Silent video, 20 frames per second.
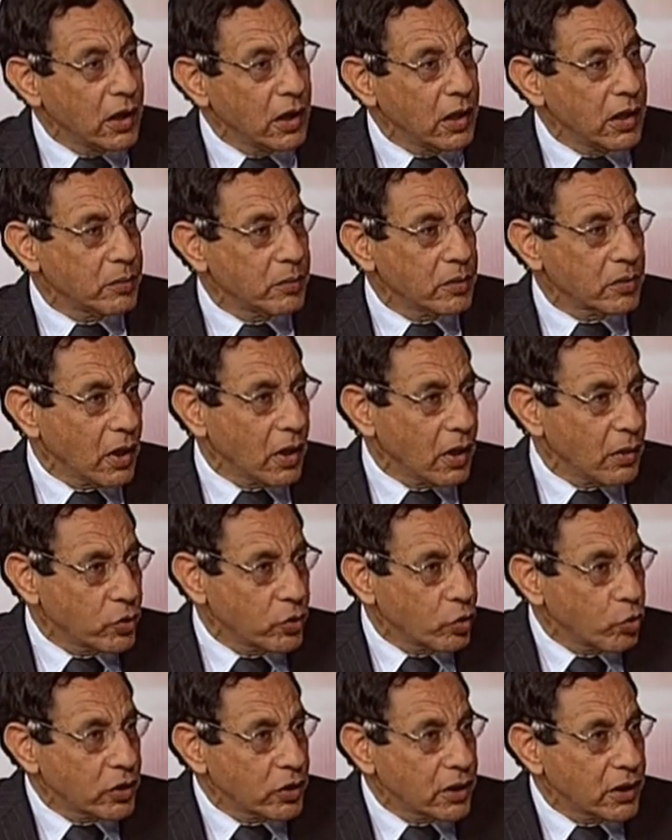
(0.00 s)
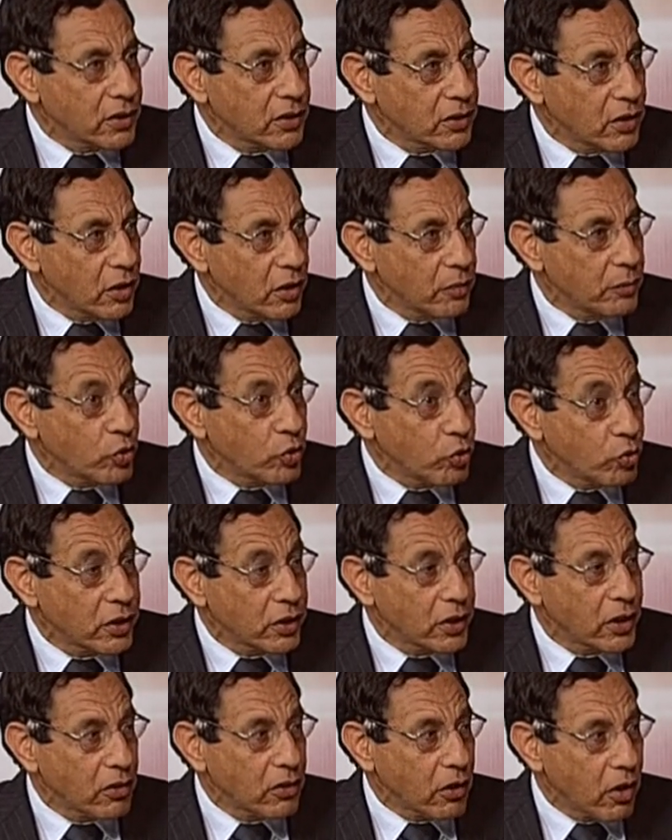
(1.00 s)
اللي هي بتنتج
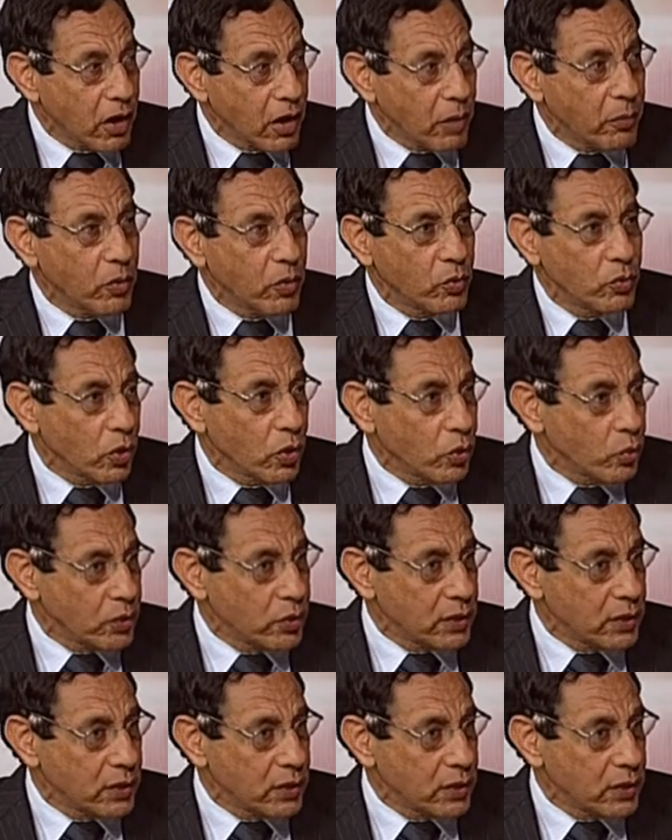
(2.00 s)
بتنتج الكهرباء